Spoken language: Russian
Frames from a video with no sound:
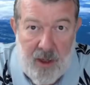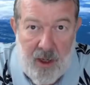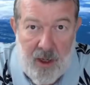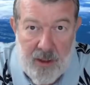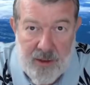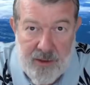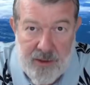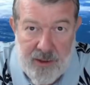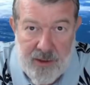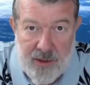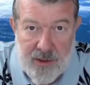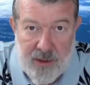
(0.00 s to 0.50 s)

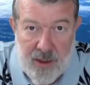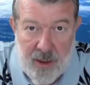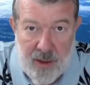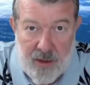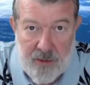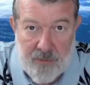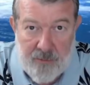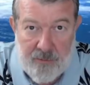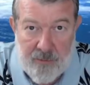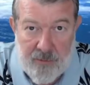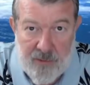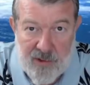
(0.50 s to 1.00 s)
родители,
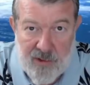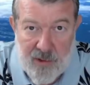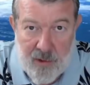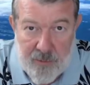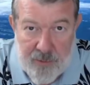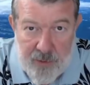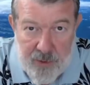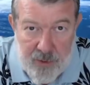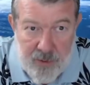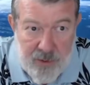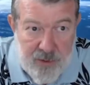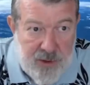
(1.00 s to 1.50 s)

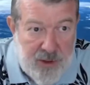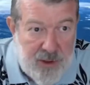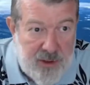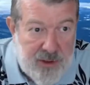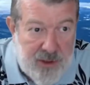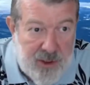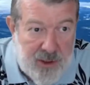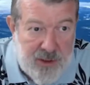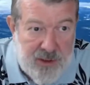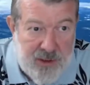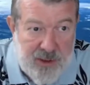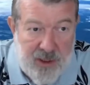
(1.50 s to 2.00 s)
чтобы
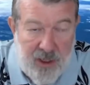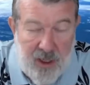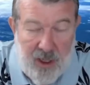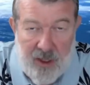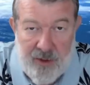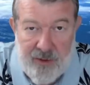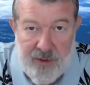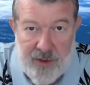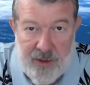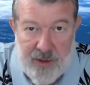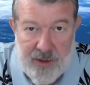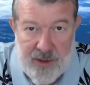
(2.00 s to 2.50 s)
получить эти
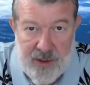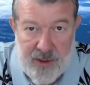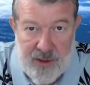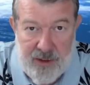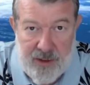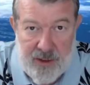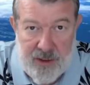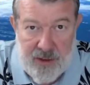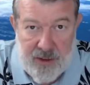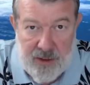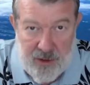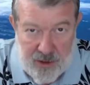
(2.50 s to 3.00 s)
сраные
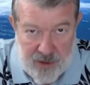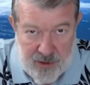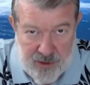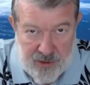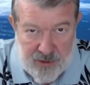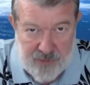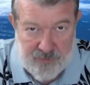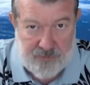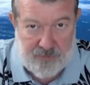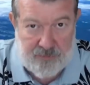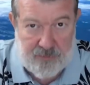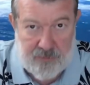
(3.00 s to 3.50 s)
10
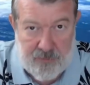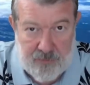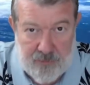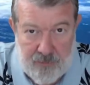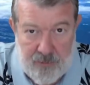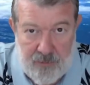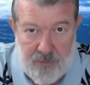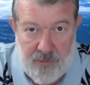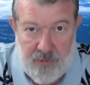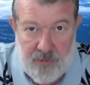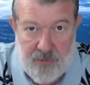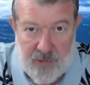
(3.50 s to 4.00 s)
тысяч.
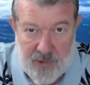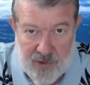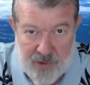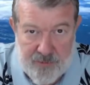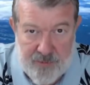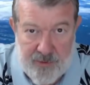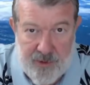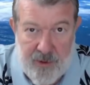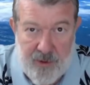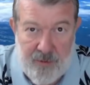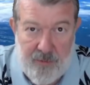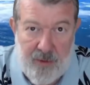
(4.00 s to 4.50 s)
Вы же
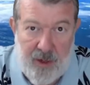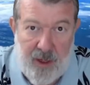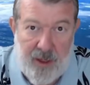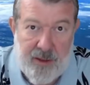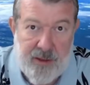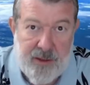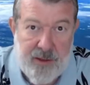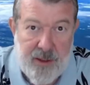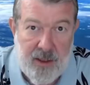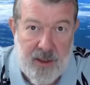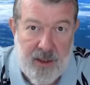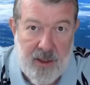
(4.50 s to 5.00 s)

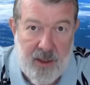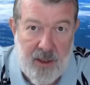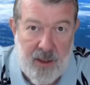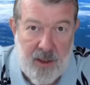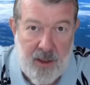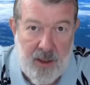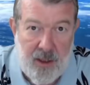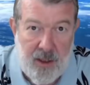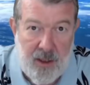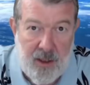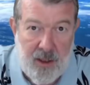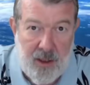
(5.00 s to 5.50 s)
понимаете,
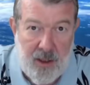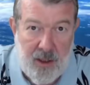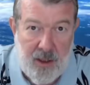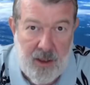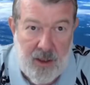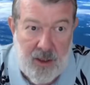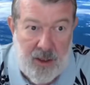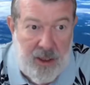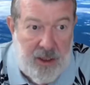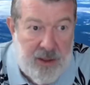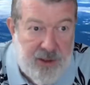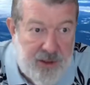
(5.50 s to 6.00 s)

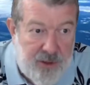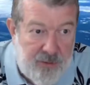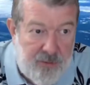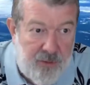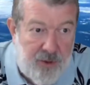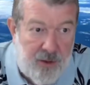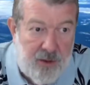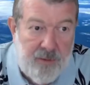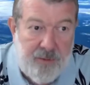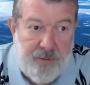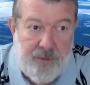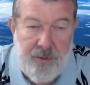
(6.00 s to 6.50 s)
для
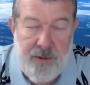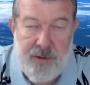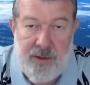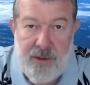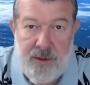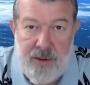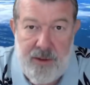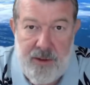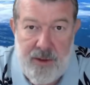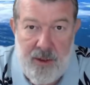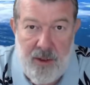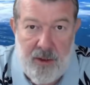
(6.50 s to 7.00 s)
чего это
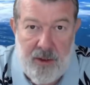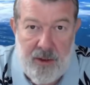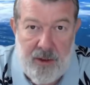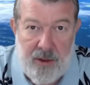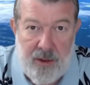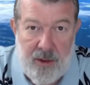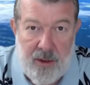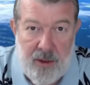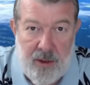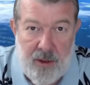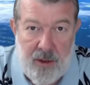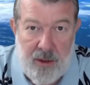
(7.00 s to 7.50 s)
Путин
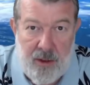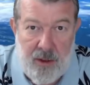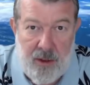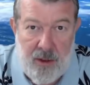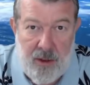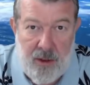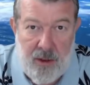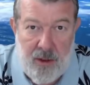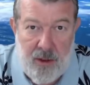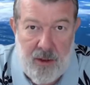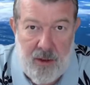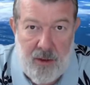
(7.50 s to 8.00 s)
делает?
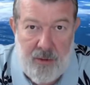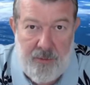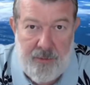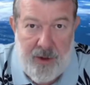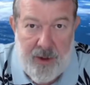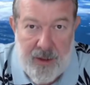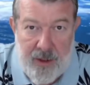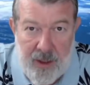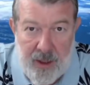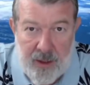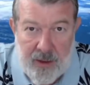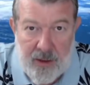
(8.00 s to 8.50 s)

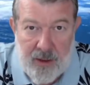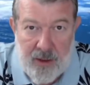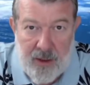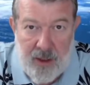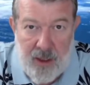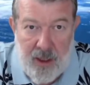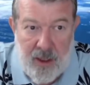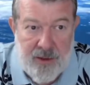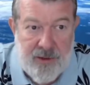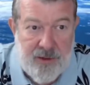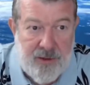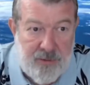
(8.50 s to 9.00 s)
Понятно,
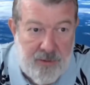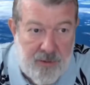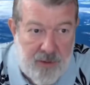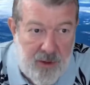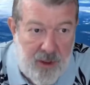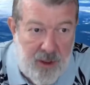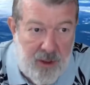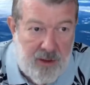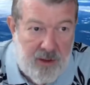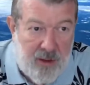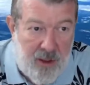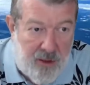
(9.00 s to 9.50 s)
для чего?
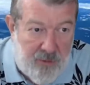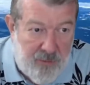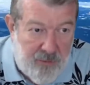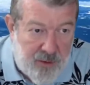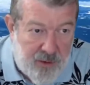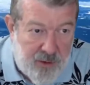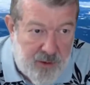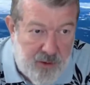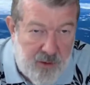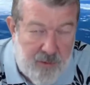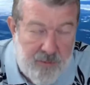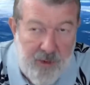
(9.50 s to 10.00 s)
Для
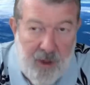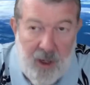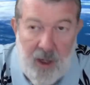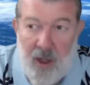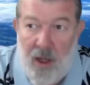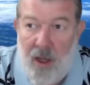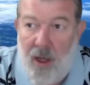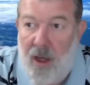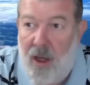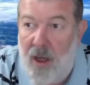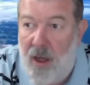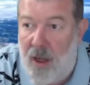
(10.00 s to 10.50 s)
того, чтобы
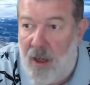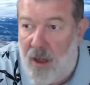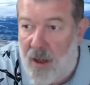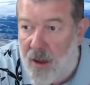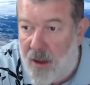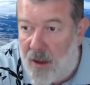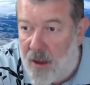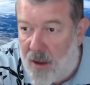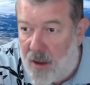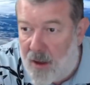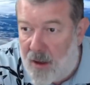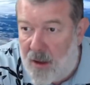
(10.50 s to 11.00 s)

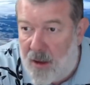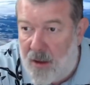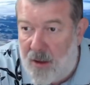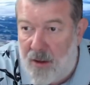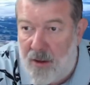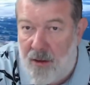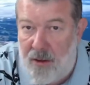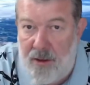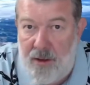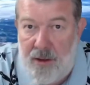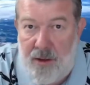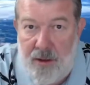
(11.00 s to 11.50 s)

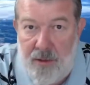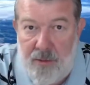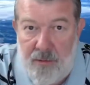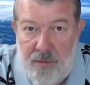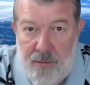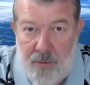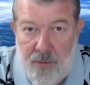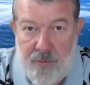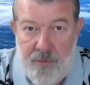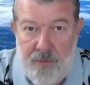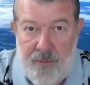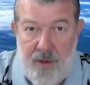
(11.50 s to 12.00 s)
э,
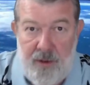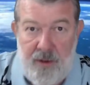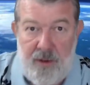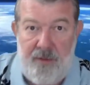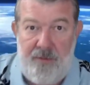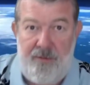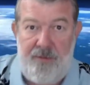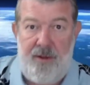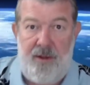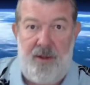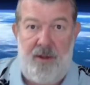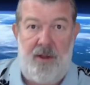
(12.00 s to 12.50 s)
ну, было
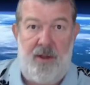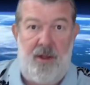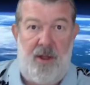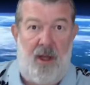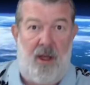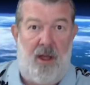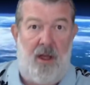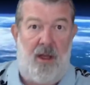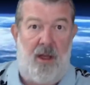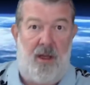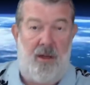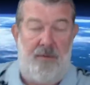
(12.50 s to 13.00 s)

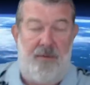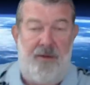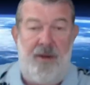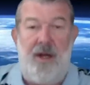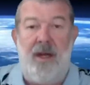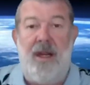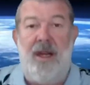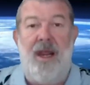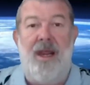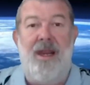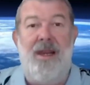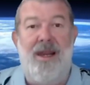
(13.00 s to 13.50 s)
видно,
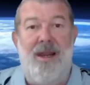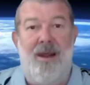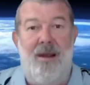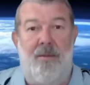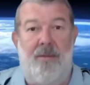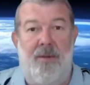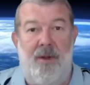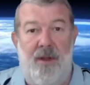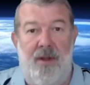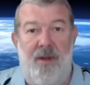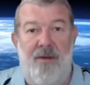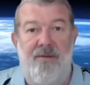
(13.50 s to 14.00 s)
вернее, не
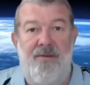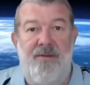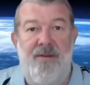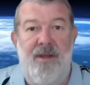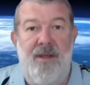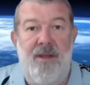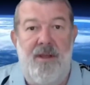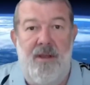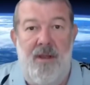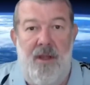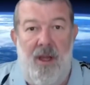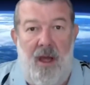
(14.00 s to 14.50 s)
было
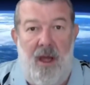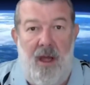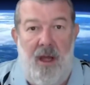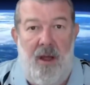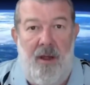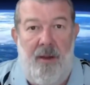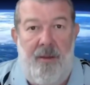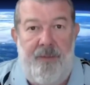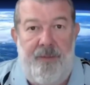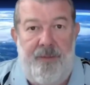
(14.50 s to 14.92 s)
видно,